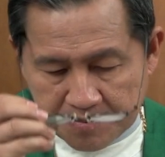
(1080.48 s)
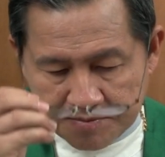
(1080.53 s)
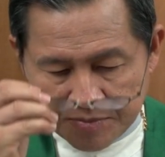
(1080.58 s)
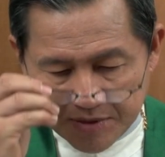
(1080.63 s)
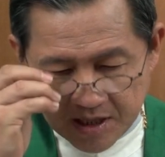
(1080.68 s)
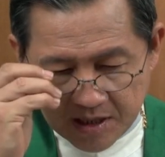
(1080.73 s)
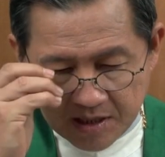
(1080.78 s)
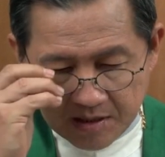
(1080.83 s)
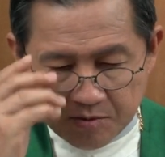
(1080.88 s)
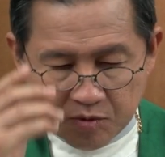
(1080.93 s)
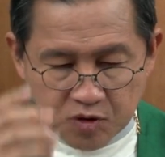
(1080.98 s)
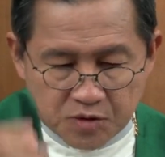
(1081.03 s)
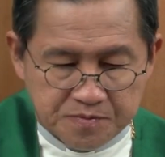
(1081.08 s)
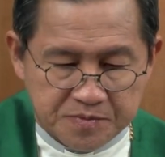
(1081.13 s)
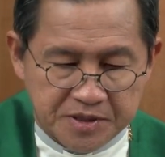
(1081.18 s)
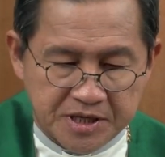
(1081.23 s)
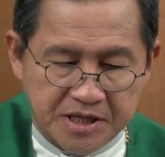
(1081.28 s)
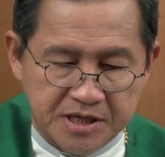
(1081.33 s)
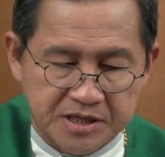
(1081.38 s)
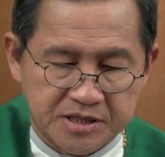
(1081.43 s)
กับบท
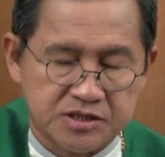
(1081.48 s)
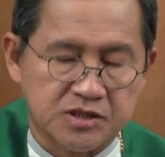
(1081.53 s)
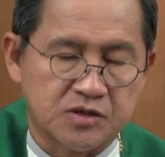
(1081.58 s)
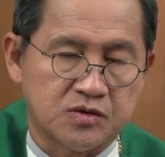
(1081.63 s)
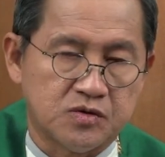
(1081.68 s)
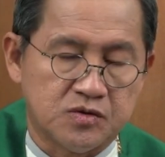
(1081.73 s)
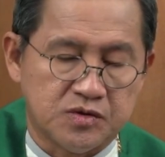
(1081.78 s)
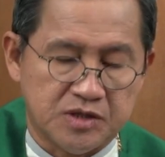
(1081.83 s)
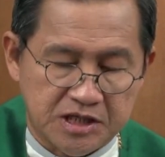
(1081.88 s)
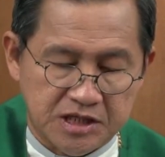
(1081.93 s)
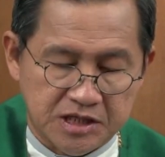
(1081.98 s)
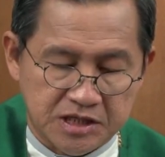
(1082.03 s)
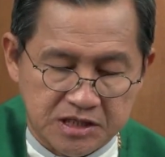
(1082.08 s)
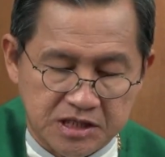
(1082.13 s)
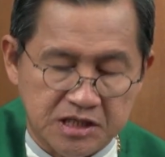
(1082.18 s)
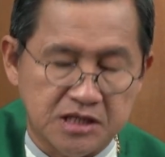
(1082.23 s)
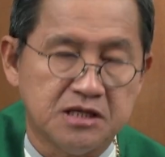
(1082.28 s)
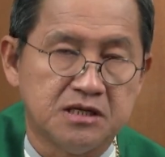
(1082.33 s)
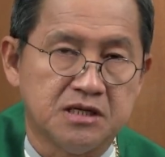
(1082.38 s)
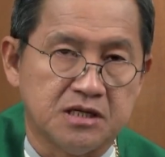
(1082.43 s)
เพลงสดุดี
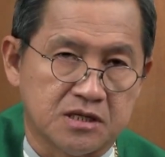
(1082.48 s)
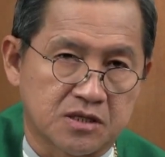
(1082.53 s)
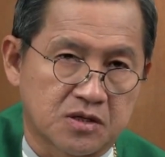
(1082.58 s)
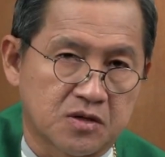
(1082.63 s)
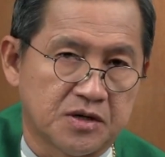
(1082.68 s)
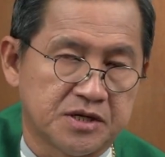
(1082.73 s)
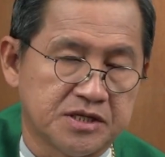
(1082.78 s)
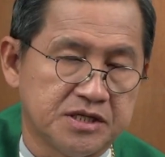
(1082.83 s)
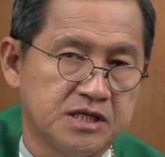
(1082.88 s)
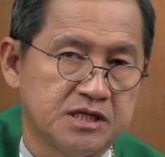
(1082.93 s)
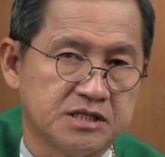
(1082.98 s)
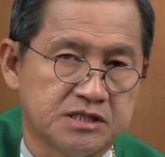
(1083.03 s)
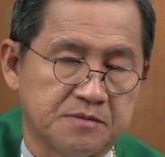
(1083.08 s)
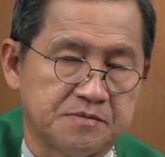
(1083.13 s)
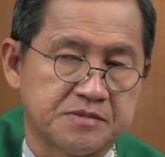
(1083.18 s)
ที่